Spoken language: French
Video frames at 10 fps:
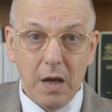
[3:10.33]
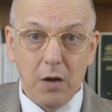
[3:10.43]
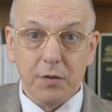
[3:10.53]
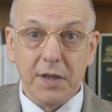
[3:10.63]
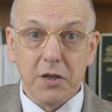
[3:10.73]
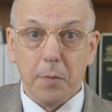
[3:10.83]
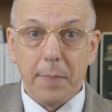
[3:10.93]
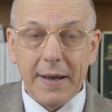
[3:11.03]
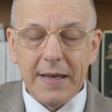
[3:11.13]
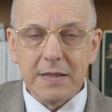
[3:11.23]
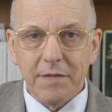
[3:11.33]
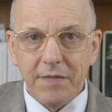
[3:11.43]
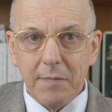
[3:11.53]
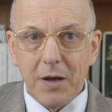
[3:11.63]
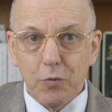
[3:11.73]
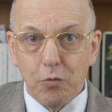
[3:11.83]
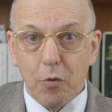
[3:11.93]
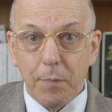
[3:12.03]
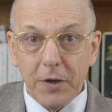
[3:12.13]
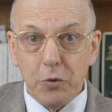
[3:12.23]
Alors, désemparé, sa femme accourt
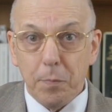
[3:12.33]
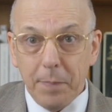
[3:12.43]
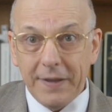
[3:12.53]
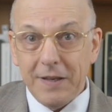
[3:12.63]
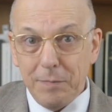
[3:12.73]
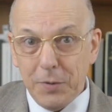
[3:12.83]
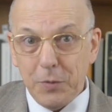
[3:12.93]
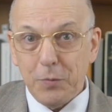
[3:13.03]
auprès du pas des